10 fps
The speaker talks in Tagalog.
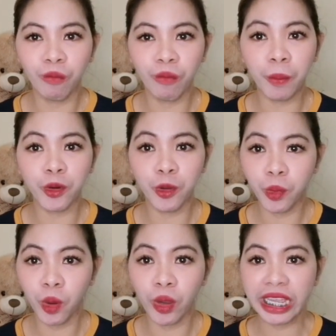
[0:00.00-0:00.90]

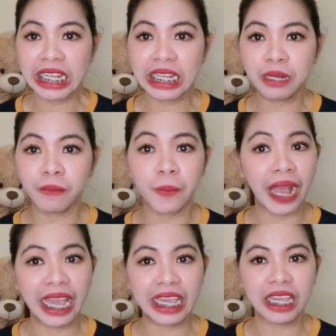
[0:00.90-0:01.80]
mapulpuhing
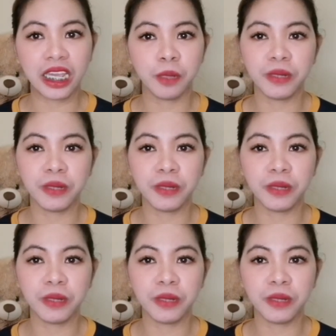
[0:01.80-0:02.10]
babae.